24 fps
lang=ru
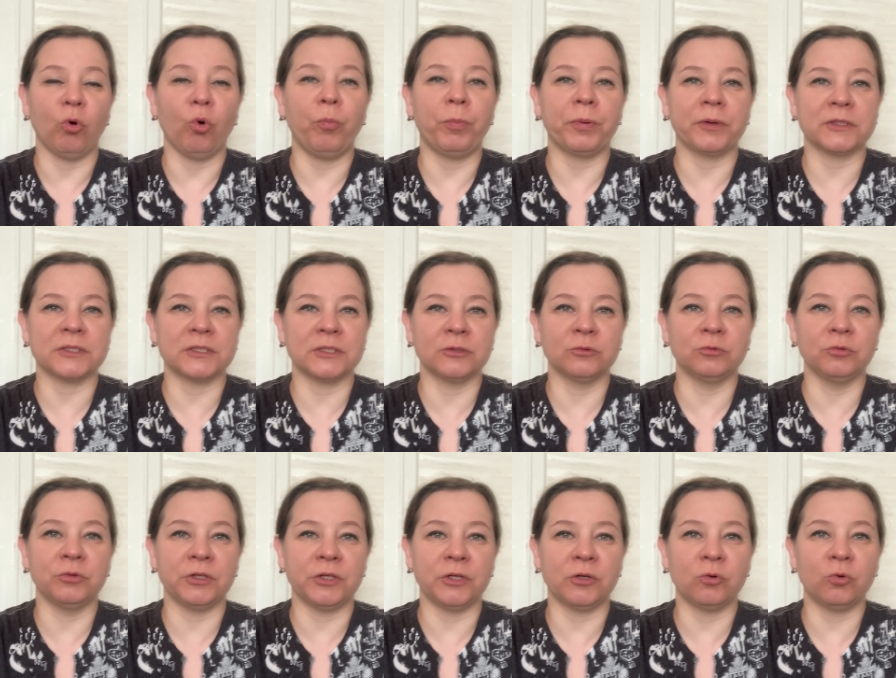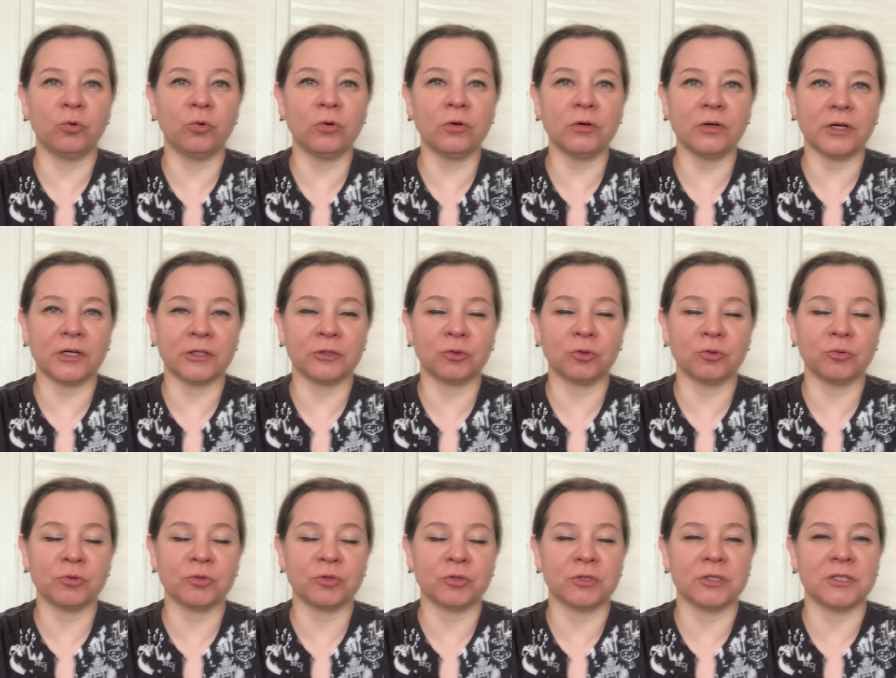о процедуре ЭКО, о
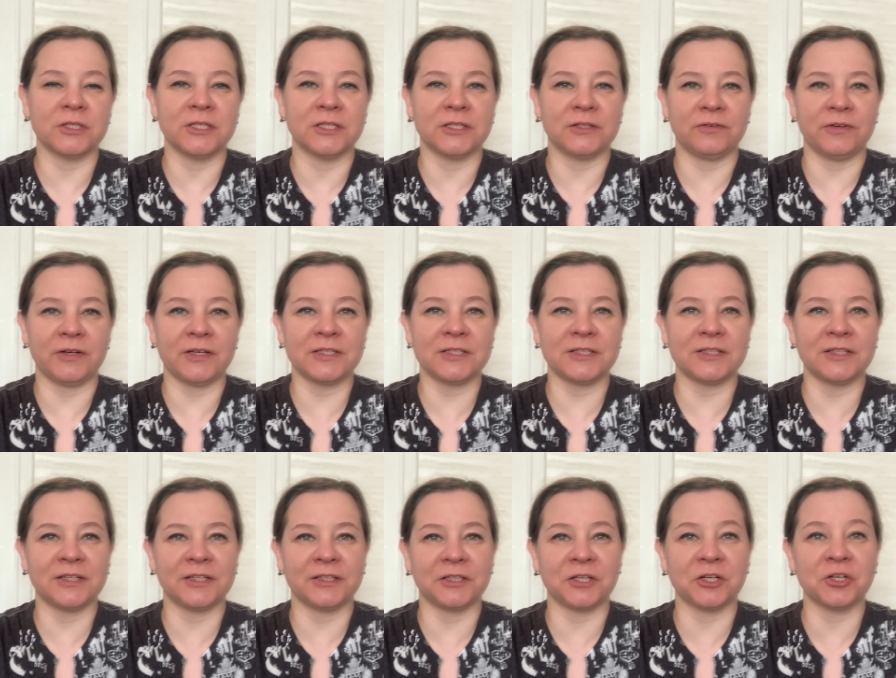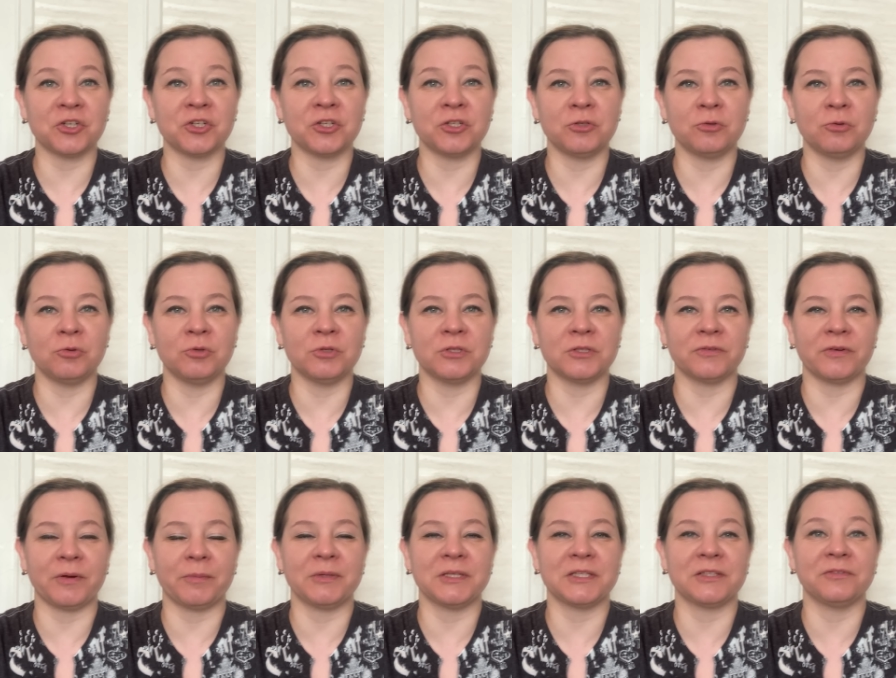том, что с ней связано, а также делюсь с
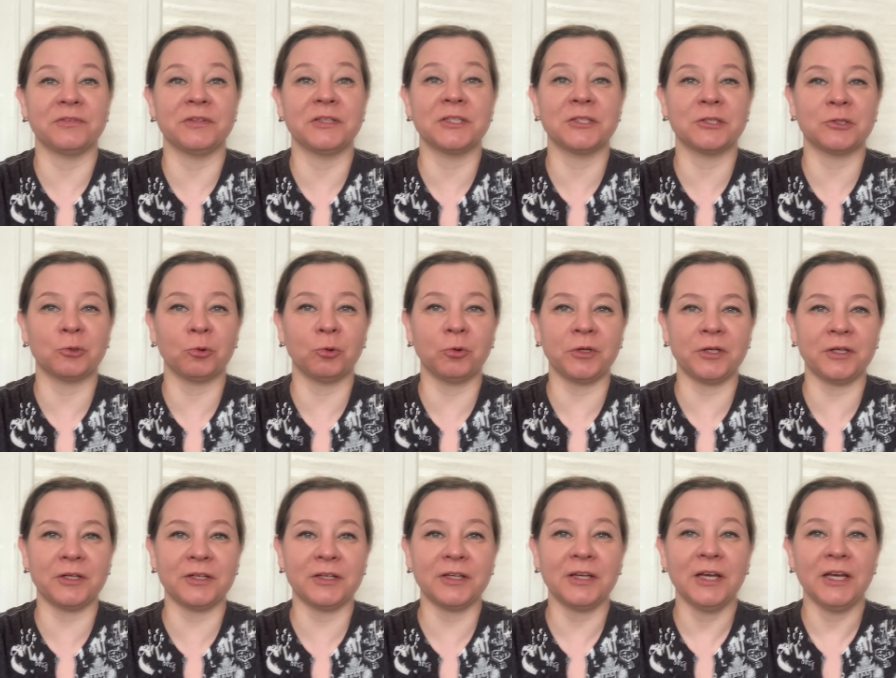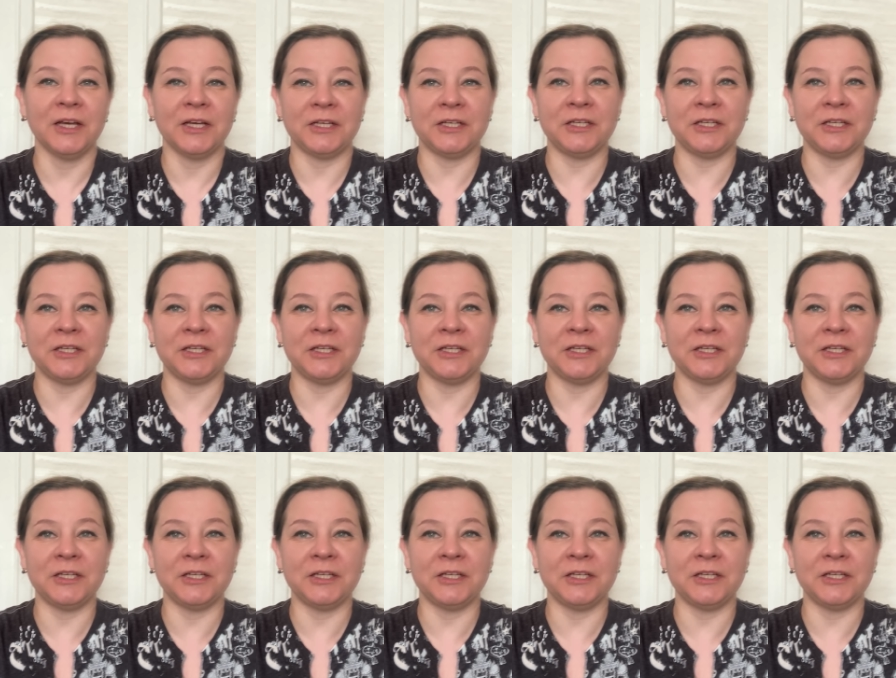вами своей историей,